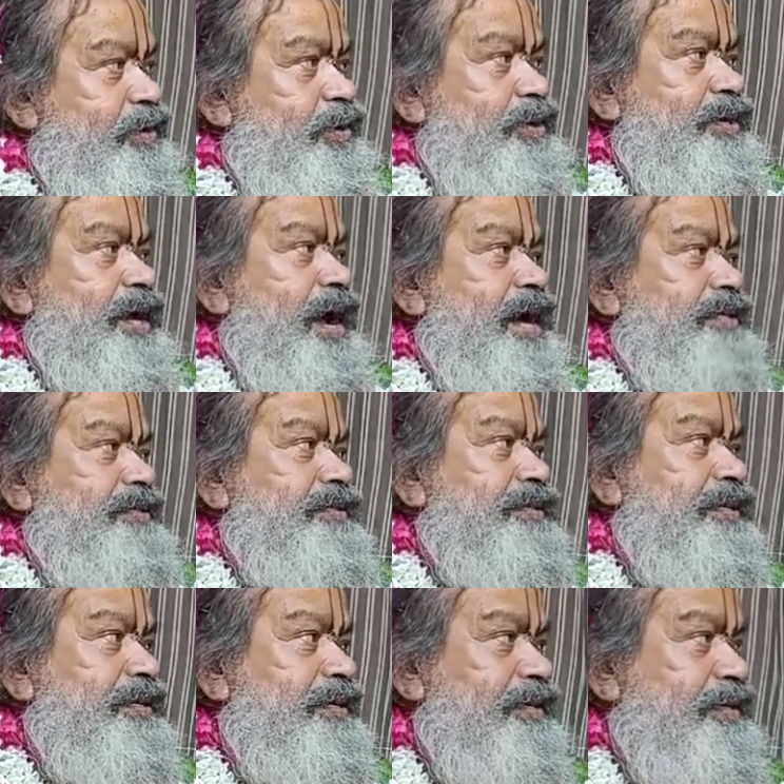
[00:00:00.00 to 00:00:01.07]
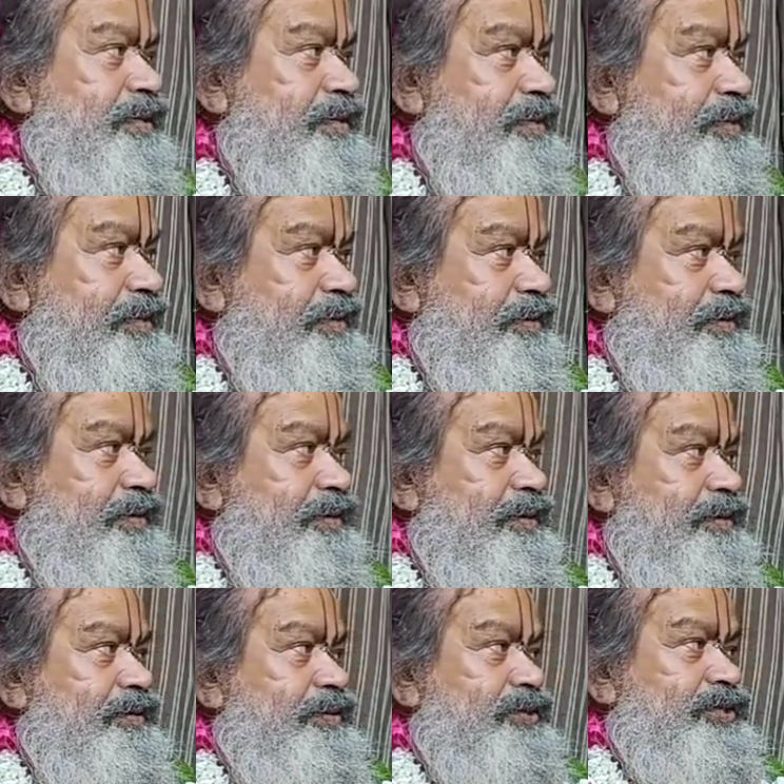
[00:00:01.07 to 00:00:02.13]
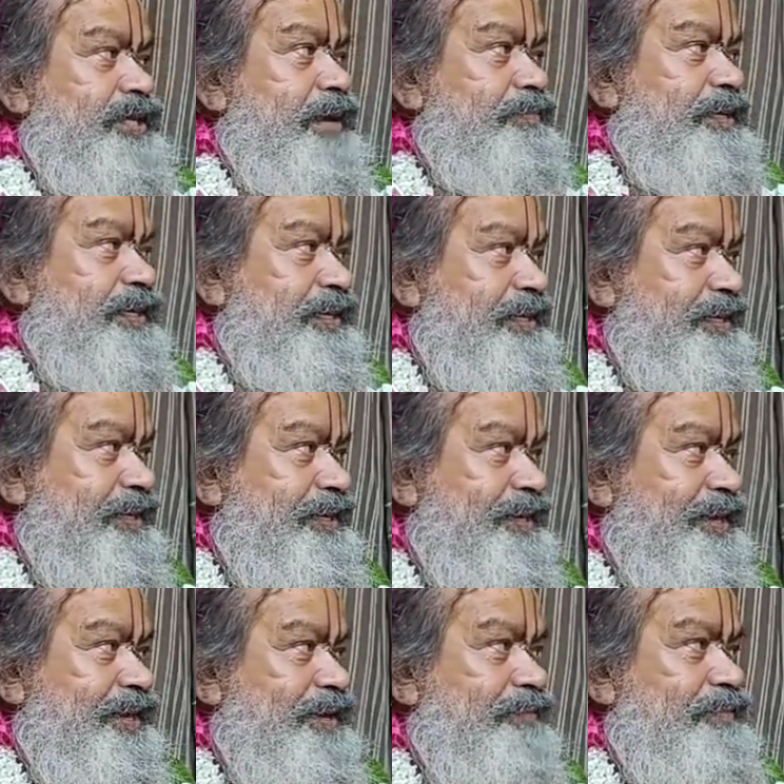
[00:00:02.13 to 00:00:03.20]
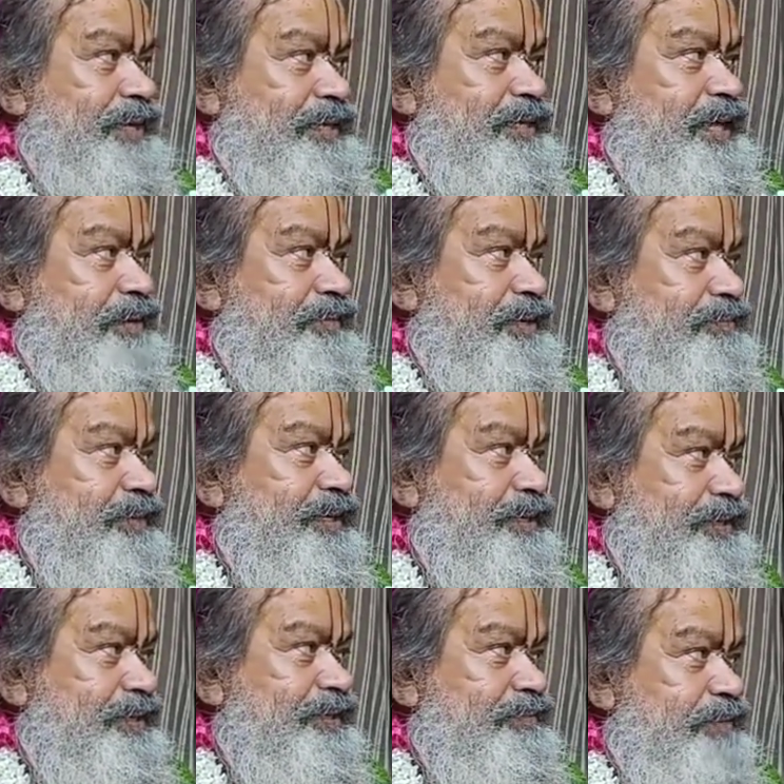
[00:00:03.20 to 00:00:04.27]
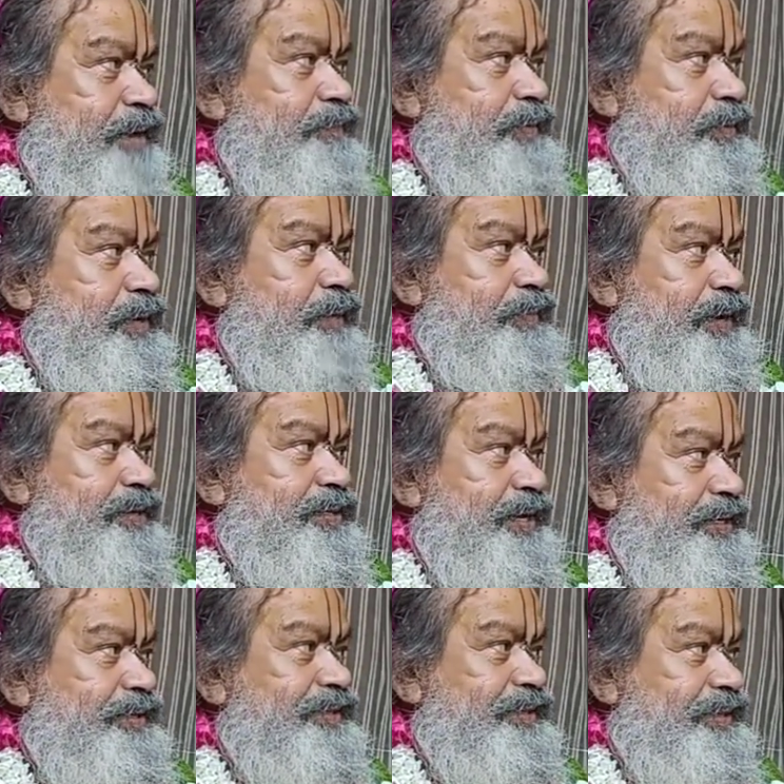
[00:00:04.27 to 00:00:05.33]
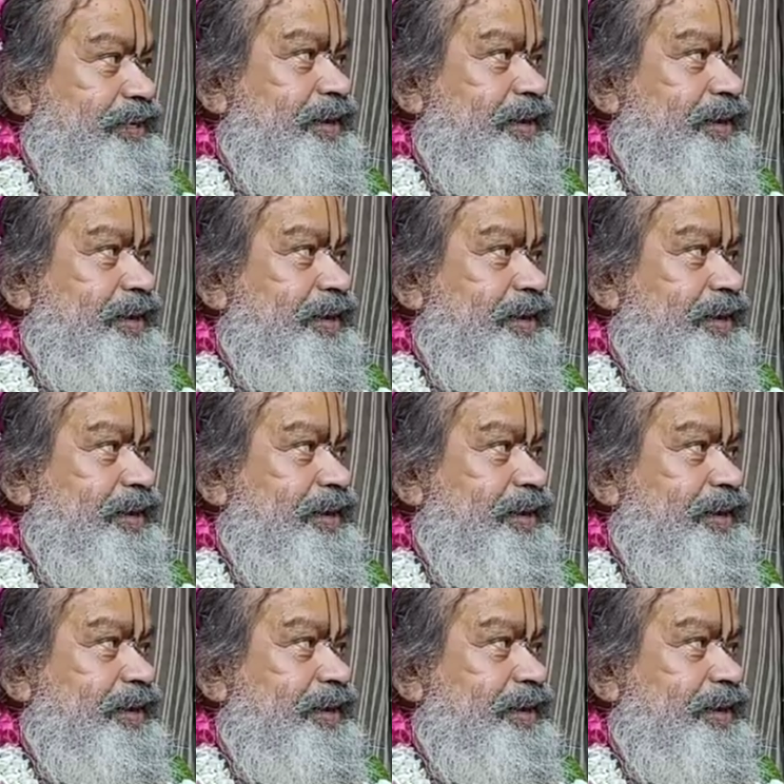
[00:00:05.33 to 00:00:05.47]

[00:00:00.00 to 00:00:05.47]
लोकनाथ गोस्वामी वृंदावन में महाप्रभु के पाश्चात